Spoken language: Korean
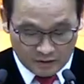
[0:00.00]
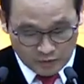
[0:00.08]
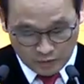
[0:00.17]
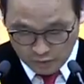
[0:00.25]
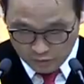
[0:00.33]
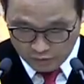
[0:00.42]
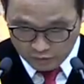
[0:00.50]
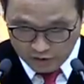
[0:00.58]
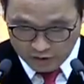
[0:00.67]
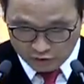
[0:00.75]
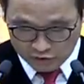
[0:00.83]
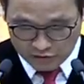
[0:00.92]
또 오늘
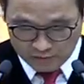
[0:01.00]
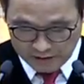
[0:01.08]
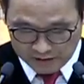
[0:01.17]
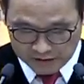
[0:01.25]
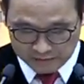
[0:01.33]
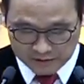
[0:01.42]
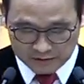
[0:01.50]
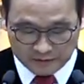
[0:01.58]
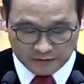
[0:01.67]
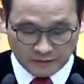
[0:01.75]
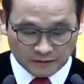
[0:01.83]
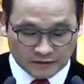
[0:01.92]
우리에게 주시는
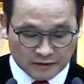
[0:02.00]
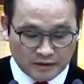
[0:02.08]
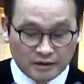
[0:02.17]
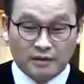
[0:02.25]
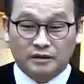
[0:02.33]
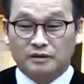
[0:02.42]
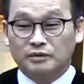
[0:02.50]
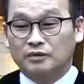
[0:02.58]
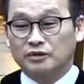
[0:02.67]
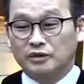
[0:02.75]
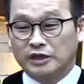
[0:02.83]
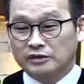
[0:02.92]
말씀은
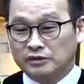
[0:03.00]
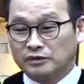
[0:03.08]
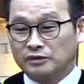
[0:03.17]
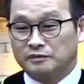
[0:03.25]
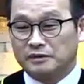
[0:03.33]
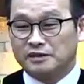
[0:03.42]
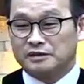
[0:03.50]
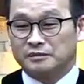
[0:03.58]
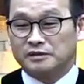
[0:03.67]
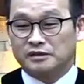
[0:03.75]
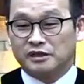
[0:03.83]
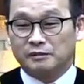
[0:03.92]
그 전에 있었던
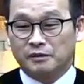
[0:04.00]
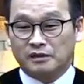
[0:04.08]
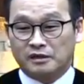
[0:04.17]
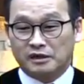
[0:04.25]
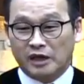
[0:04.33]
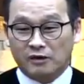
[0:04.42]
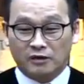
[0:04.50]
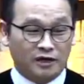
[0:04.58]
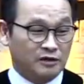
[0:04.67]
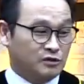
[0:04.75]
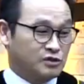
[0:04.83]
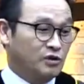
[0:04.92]
말씀은 입을 크게
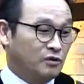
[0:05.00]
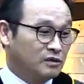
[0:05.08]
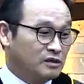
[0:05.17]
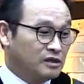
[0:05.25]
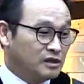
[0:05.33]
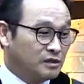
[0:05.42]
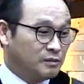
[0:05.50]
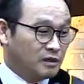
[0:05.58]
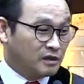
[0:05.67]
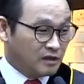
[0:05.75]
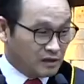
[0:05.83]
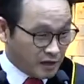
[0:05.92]
열라였죠. 입을
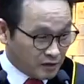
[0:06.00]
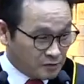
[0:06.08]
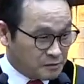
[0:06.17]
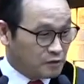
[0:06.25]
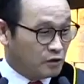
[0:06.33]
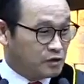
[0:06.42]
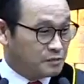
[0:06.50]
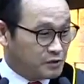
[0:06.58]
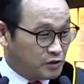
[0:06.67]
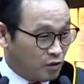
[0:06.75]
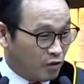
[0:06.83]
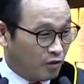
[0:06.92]
크게 열,
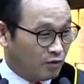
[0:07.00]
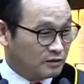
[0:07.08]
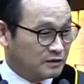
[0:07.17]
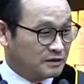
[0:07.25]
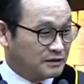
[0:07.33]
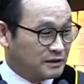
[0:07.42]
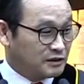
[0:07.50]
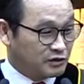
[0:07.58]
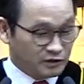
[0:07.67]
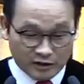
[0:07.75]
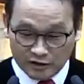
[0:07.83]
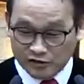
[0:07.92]
여십시오.
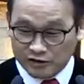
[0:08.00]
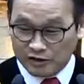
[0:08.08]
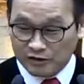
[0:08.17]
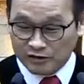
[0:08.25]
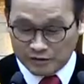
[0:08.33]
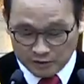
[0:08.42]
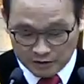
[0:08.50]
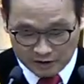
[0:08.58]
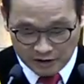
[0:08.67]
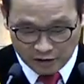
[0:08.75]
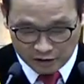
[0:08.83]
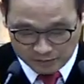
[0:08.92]
따라 주실까요? 입을
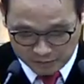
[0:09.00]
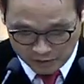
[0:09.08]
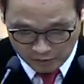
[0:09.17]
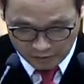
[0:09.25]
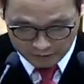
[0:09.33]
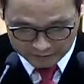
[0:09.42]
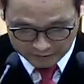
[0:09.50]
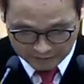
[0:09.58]
크게 여십시오.